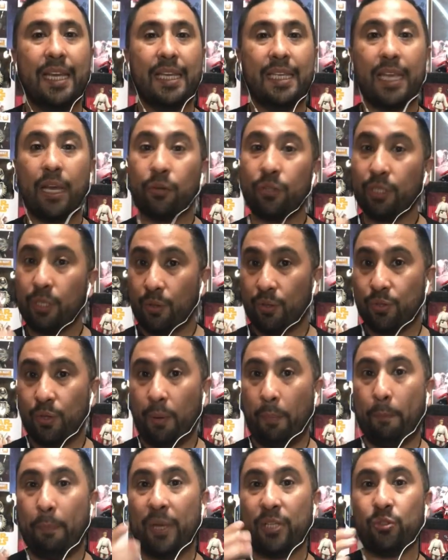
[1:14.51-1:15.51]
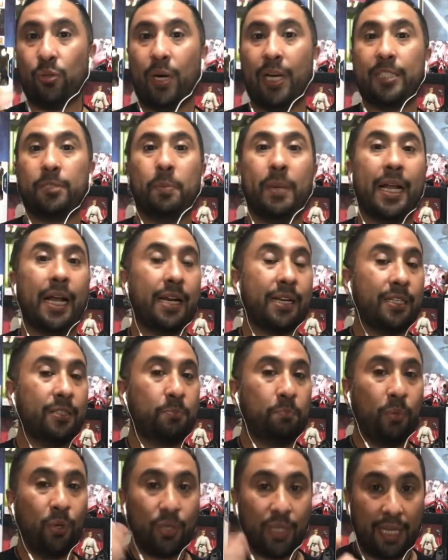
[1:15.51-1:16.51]
y a continuación paso a explicarles
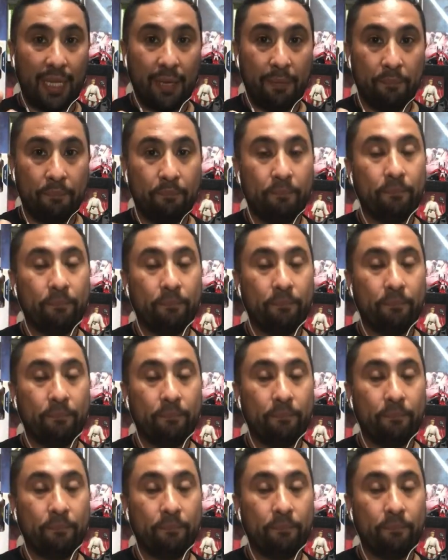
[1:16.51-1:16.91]
por qué